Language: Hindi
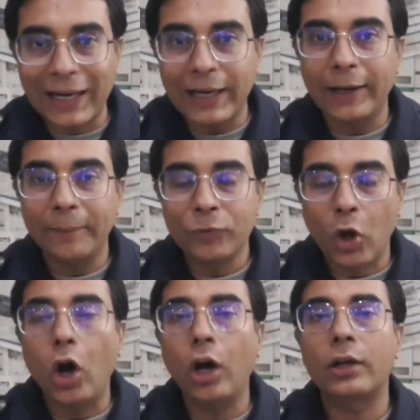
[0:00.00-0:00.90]
निकले हैं
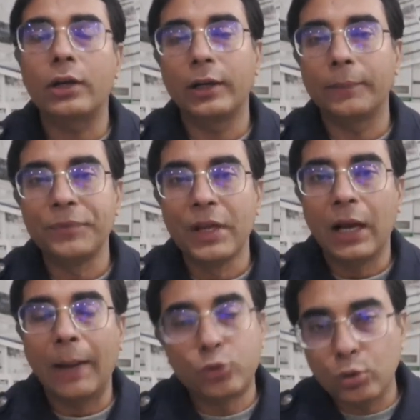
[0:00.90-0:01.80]
और
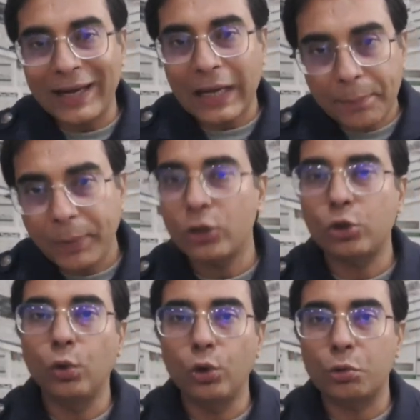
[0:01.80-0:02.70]
अब चूंकि कैंपेन
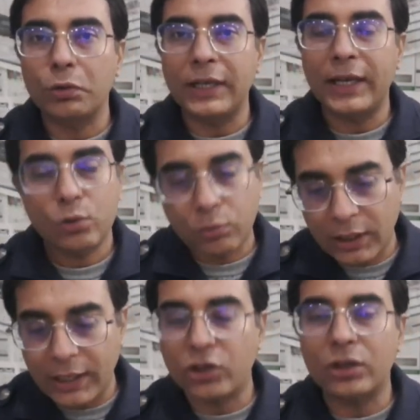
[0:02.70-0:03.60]
शुरू हो चुकी है
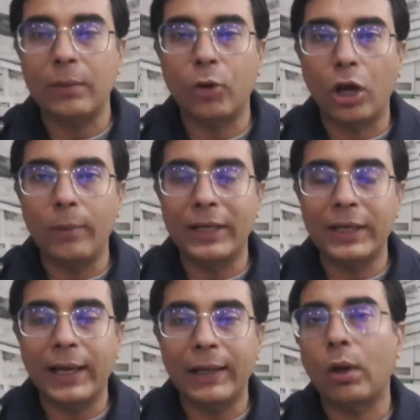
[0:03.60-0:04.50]
चूंकि इलेक्शन का माहौल बन
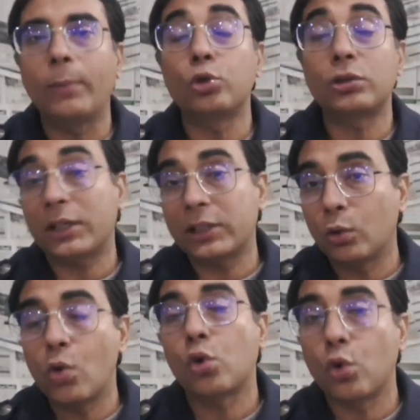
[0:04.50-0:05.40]
गया है तो अब उस तरह से
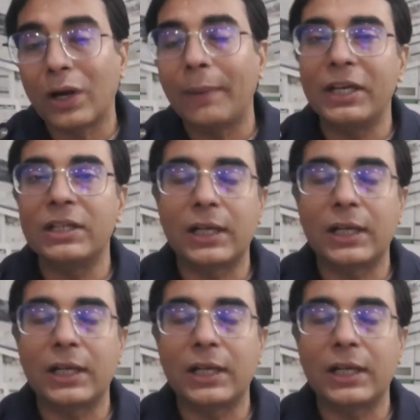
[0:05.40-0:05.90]
लोगों को रोका भी